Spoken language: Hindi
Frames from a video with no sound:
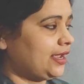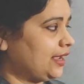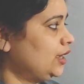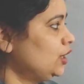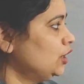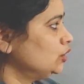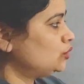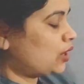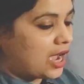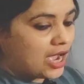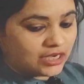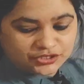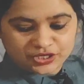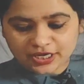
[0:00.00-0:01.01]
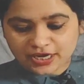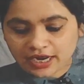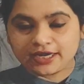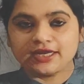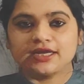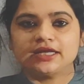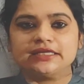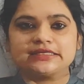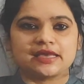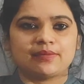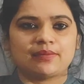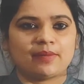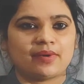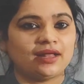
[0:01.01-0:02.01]
हैं तो आज किन आर्टिकल्स
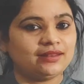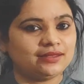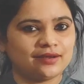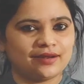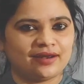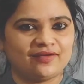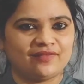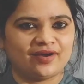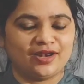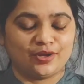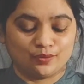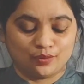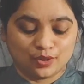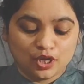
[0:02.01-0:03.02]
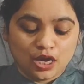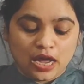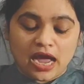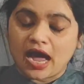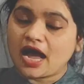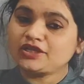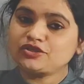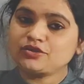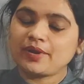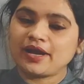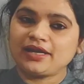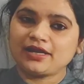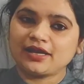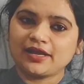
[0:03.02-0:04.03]
की मैं बात करने वाली हूँ आज हम
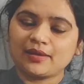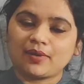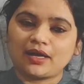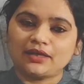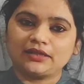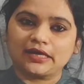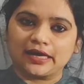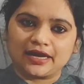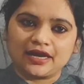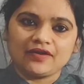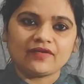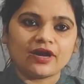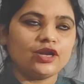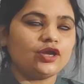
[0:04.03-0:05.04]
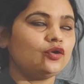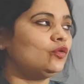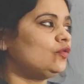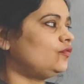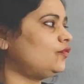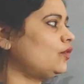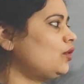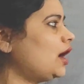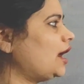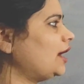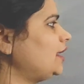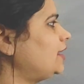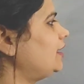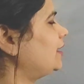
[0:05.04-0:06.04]
आर्टिकल की बात करने वाली हूँ वो
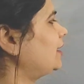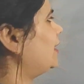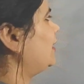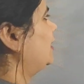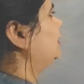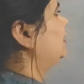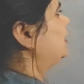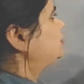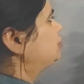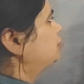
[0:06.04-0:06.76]
आर्टिकल क्या रहता है